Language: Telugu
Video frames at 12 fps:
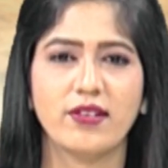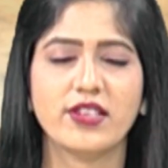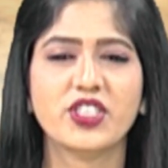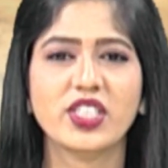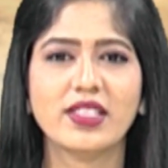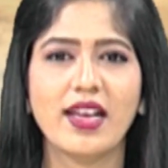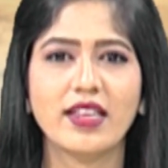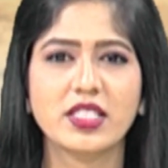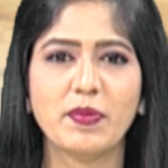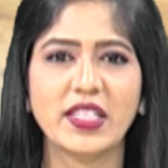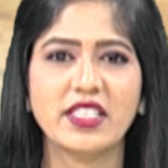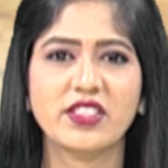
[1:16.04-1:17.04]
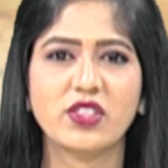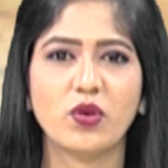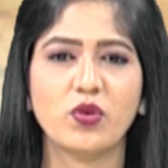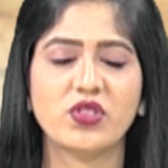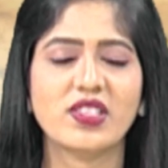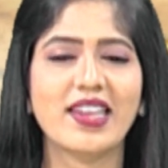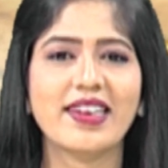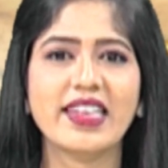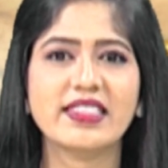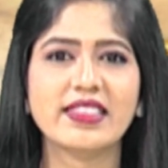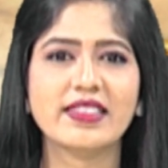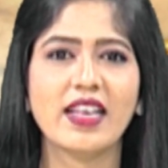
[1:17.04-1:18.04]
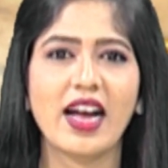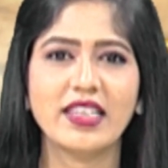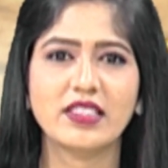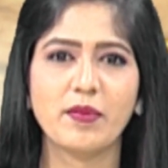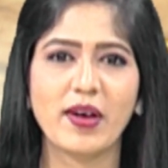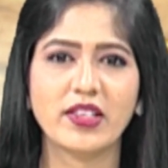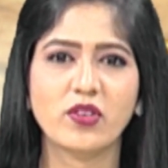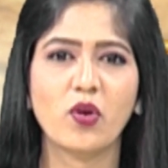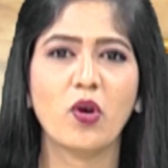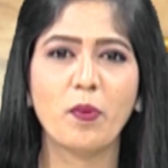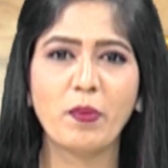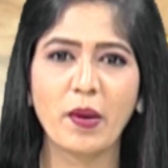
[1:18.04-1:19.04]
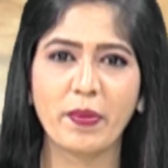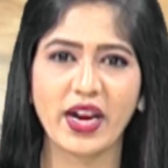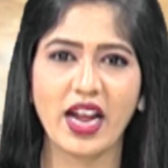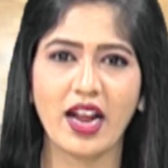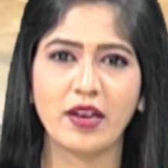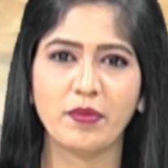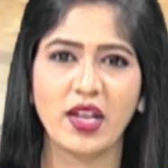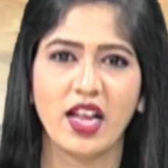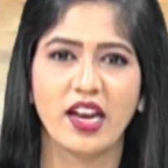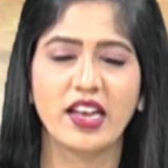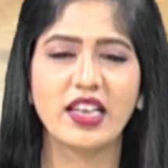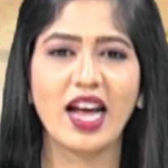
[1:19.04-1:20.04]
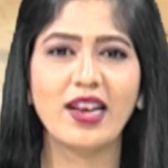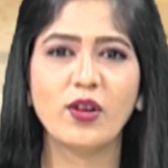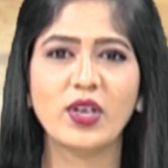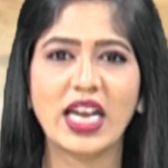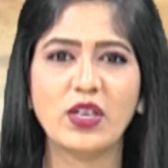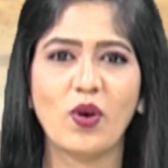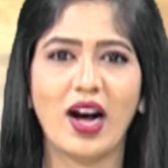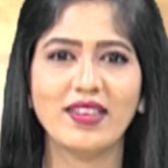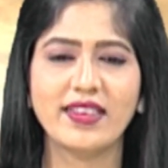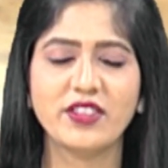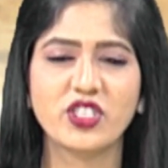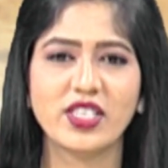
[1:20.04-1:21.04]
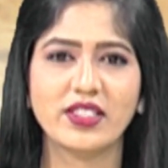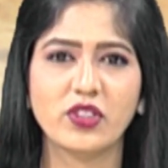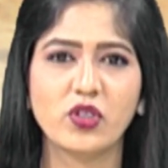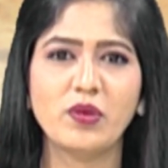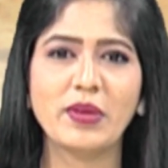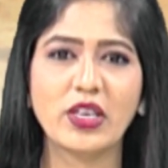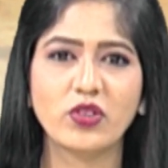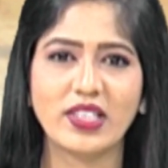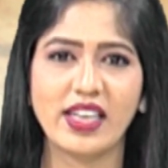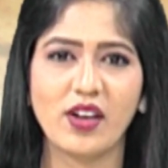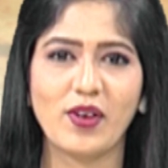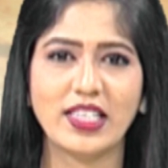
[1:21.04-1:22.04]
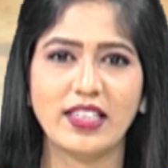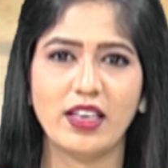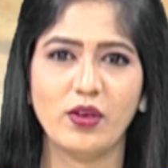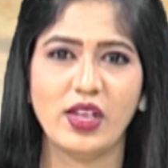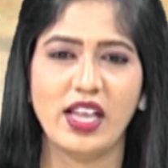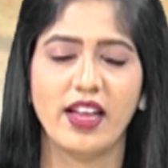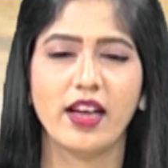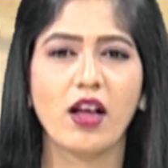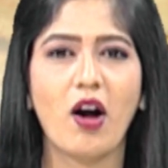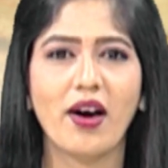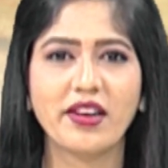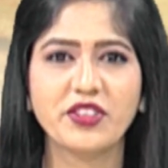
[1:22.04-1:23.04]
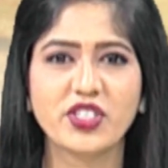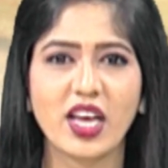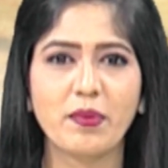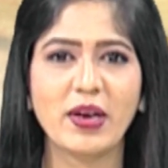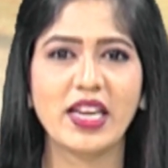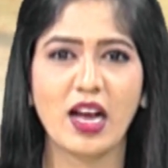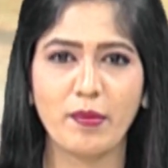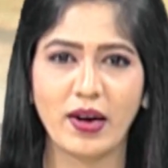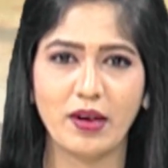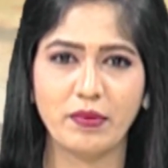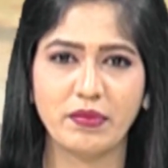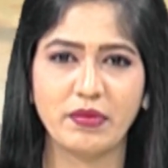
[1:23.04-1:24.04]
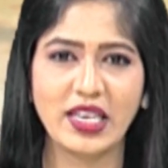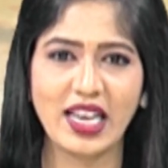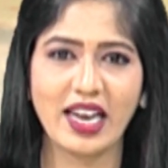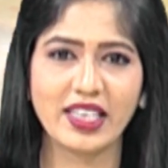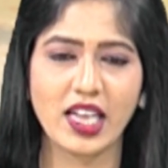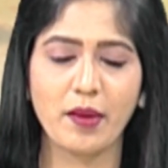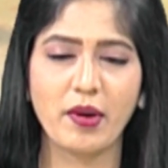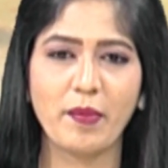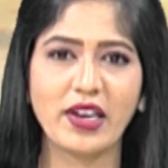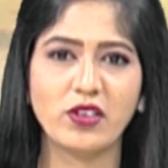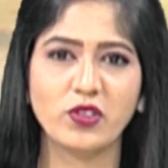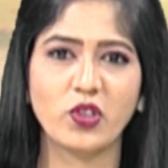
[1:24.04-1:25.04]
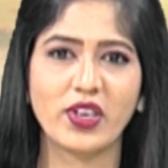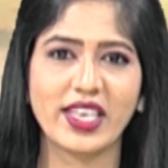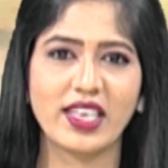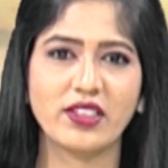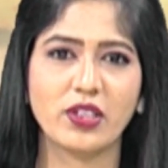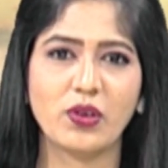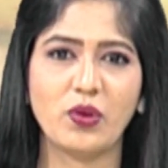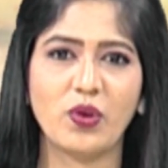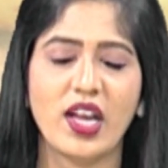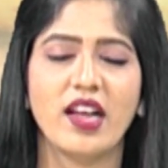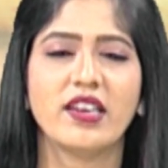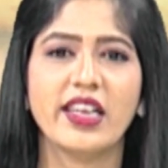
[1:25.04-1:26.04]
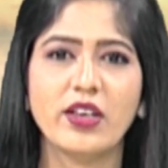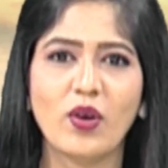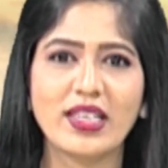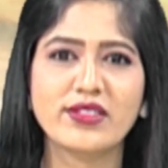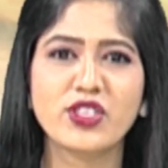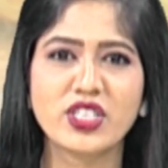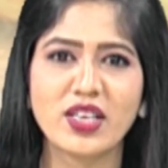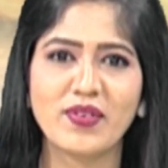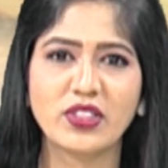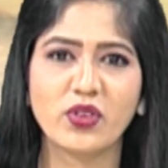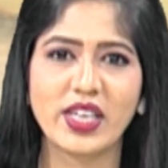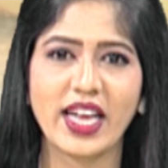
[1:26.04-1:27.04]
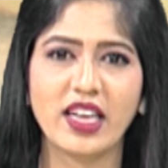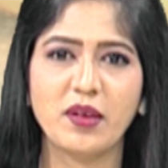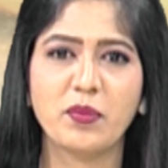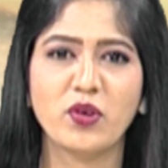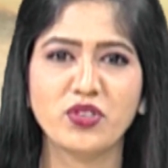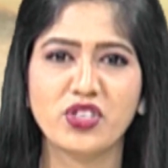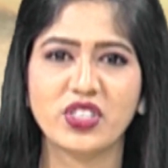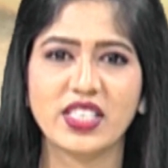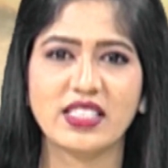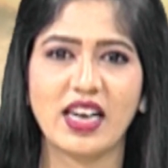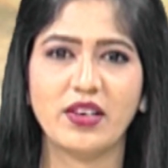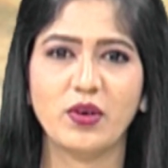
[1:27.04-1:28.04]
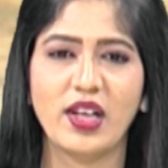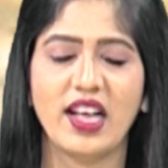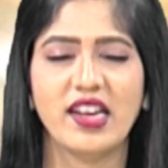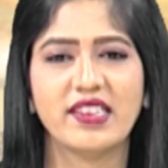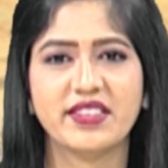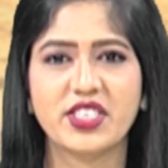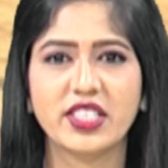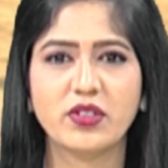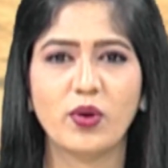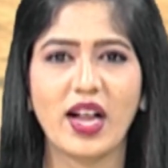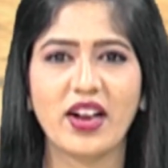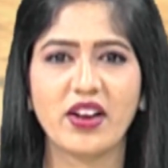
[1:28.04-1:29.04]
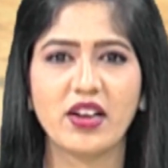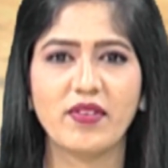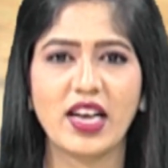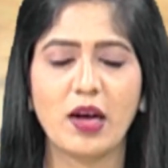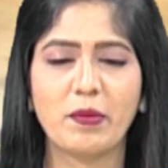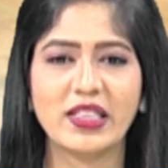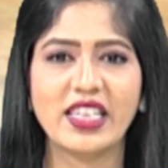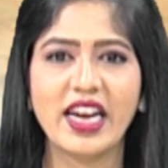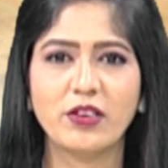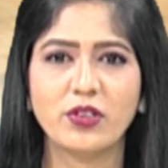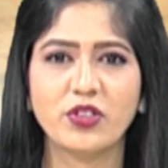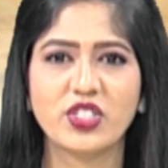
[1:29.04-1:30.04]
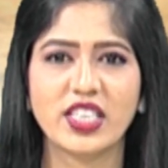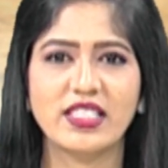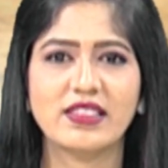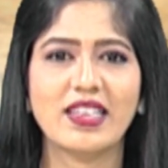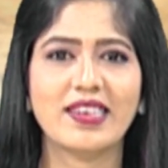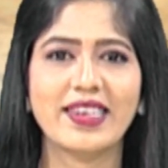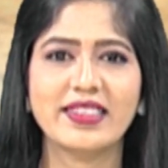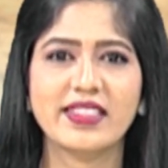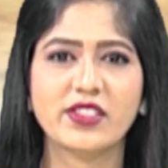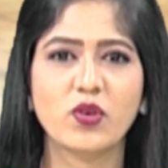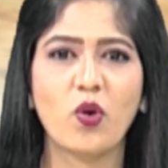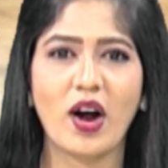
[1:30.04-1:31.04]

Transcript: రషీద్ ఖాన్ స్పందిస్తూ సన్ రైజర్స్ హైదరాబాద్తో గొప్ప ప్రయాణం ఇన్నాళ్ళు నన్ను ఆదరించినందుకు మీకు ధన్యవాదాలు ఇక ఆరెంజ్ ఆర్మీ నా బలం మీలాంటి అభిమానులు దొరికినందుకు నేను అదృష్టవంతుణ్ణి అని పోస్టు చేశాడు రషీద్ కూడా రెండు వేల పదిహేడు నుంచి సన్ రైజర్స్ కు